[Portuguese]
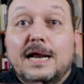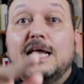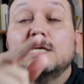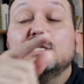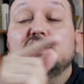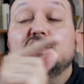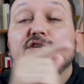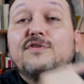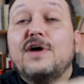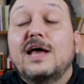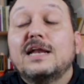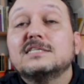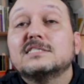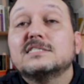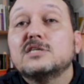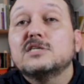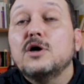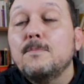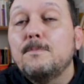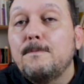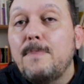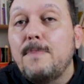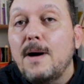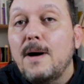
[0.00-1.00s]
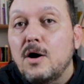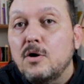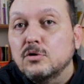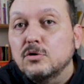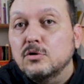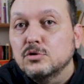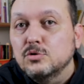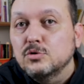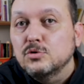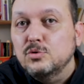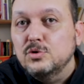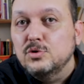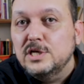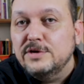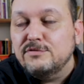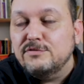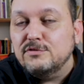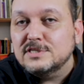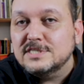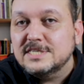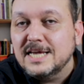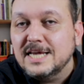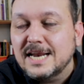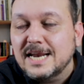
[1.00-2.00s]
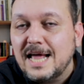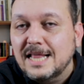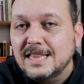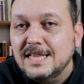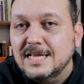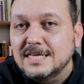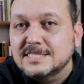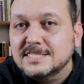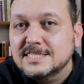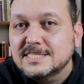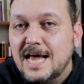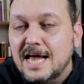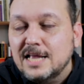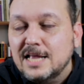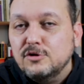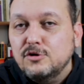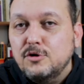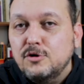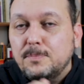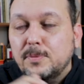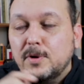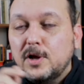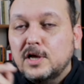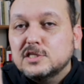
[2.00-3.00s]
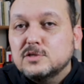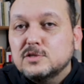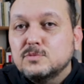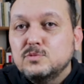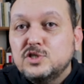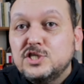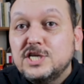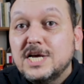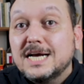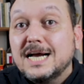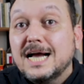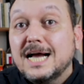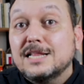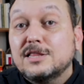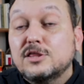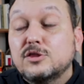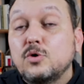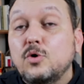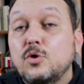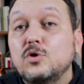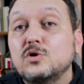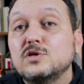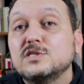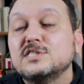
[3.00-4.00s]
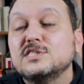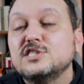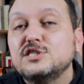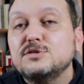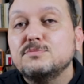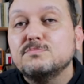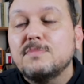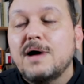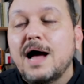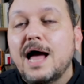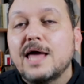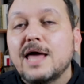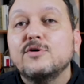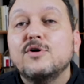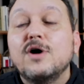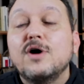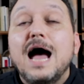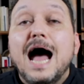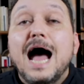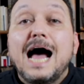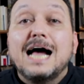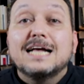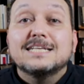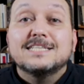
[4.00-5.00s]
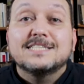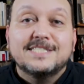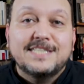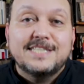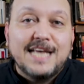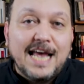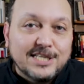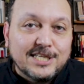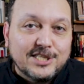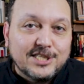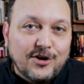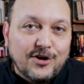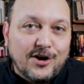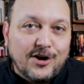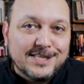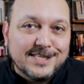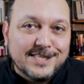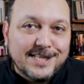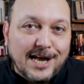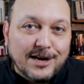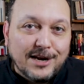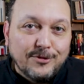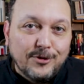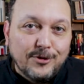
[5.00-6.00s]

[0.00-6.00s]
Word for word: Para quem estiver em São Paulo, o livro será lançado no próximo dia 14 de maio, às 7 horas da